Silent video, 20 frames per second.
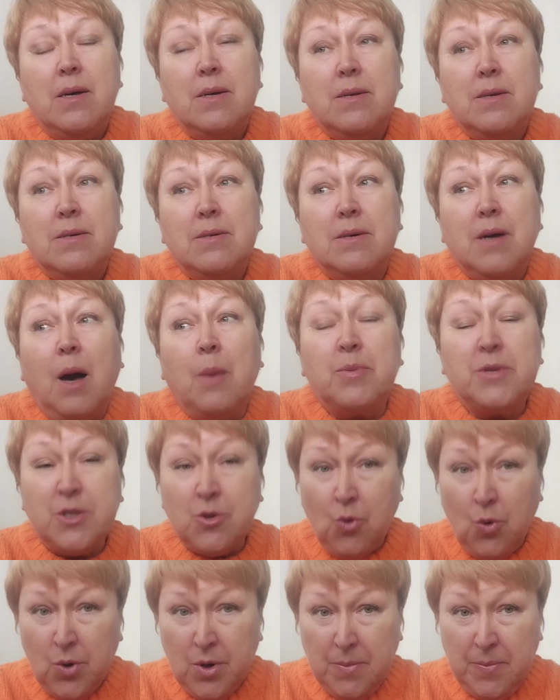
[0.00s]
э,
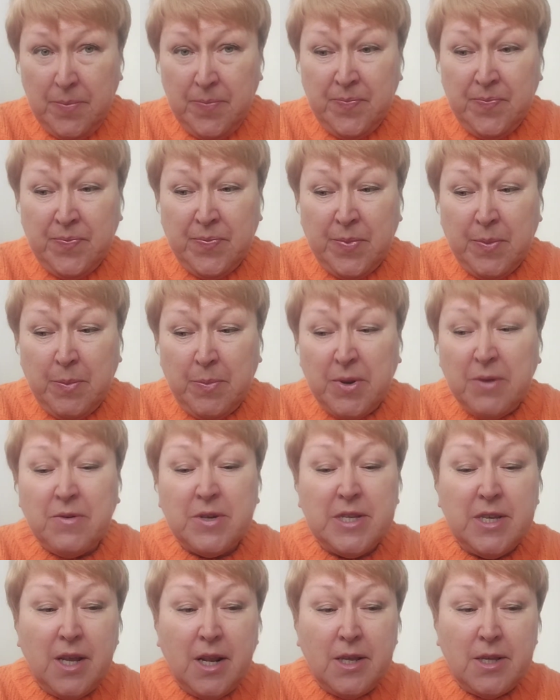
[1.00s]
обзор,
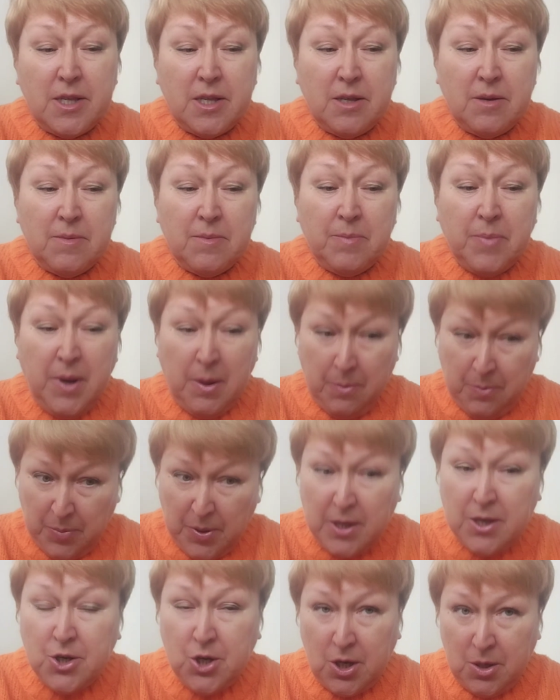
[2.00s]
приводились, прям
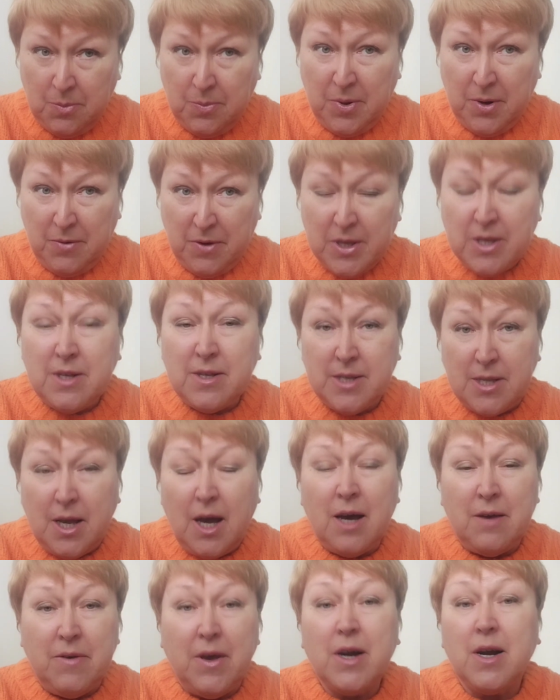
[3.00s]
перечень приводился
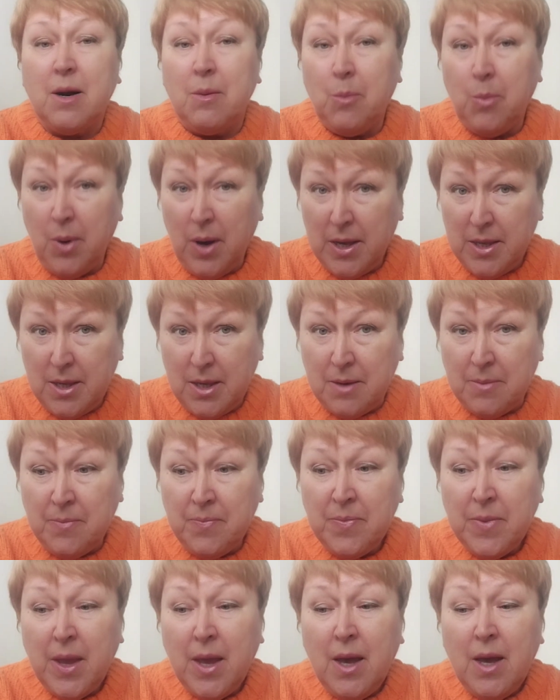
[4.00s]
авиакомпаний,
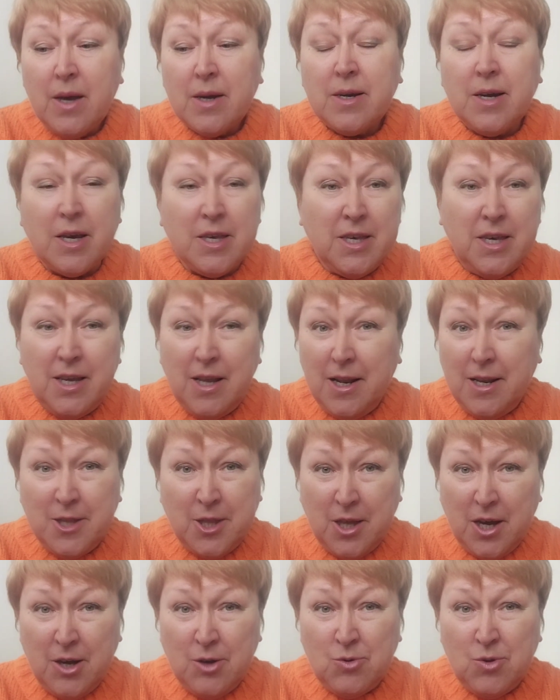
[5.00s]
какие
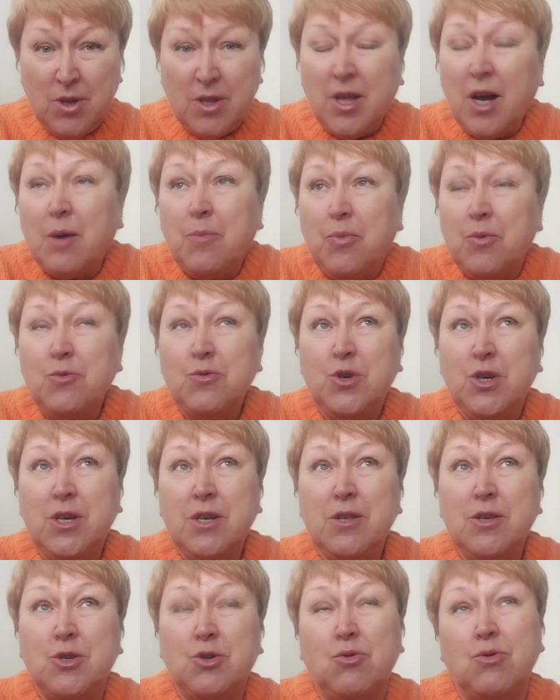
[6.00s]
летают. И так
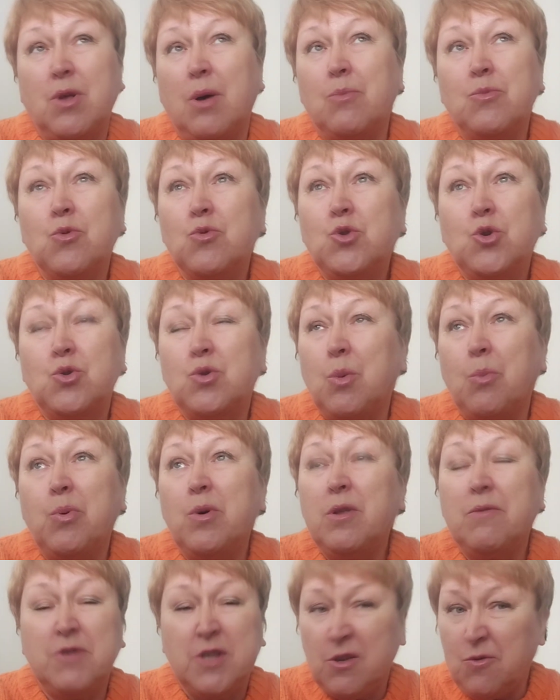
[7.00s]
получилось, что там, ну, что-то
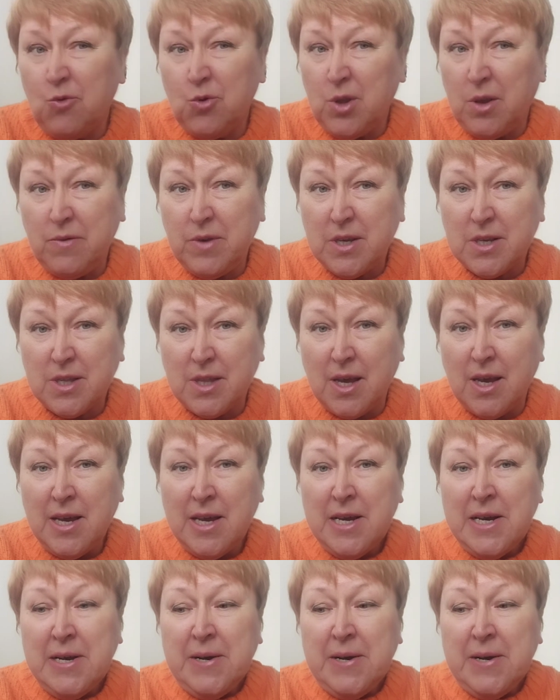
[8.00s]
было всего, наверное,